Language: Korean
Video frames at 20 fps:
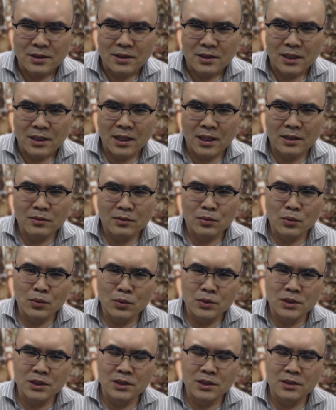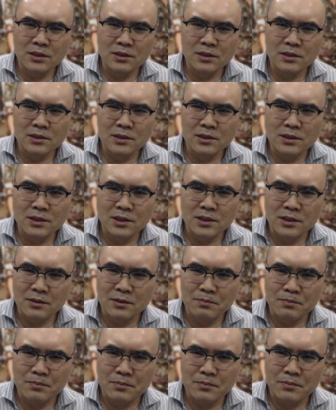다또
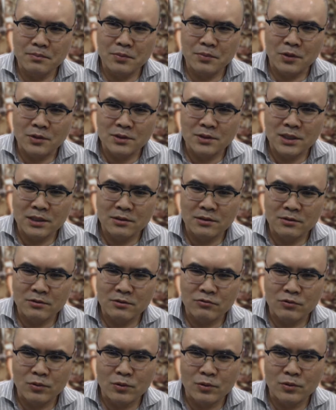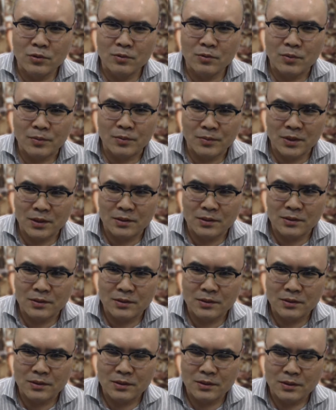신입, 병사들 들어오는 거 보면
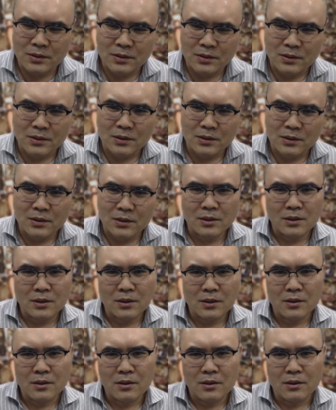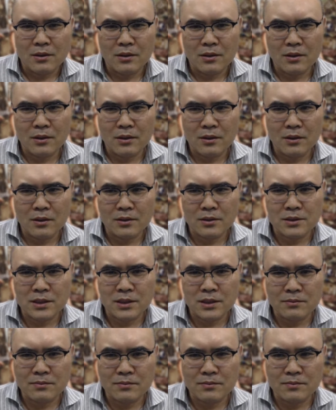아,
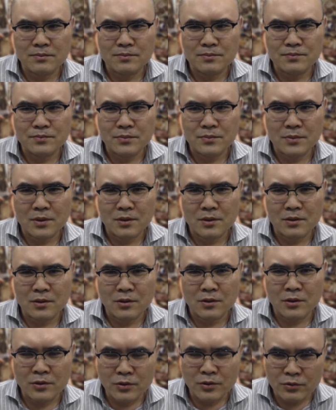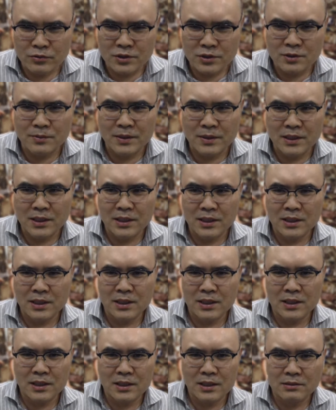참 어려운
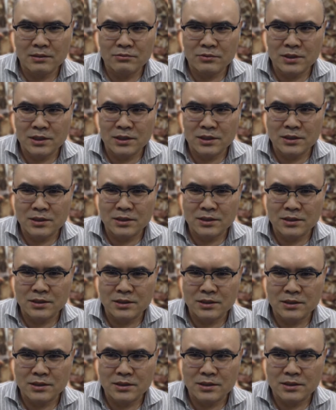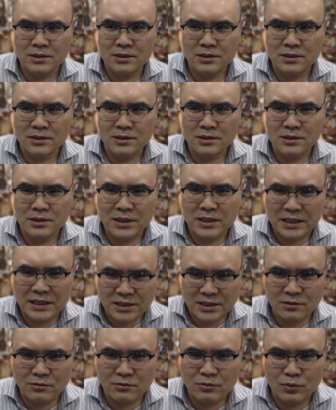집안에 우리 그
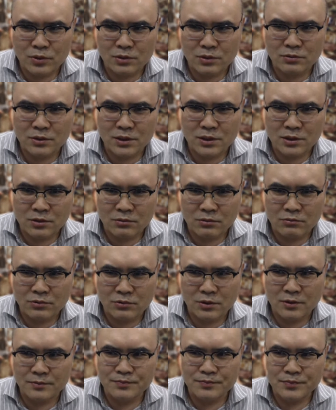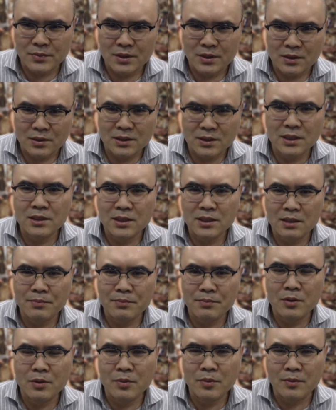자식들도 있었고요. 그냥 그러니까
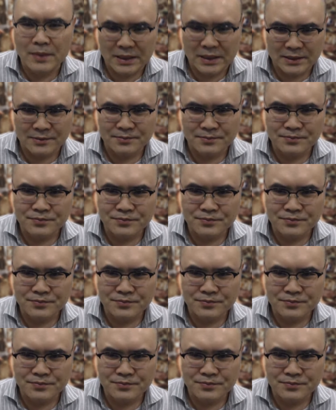평범한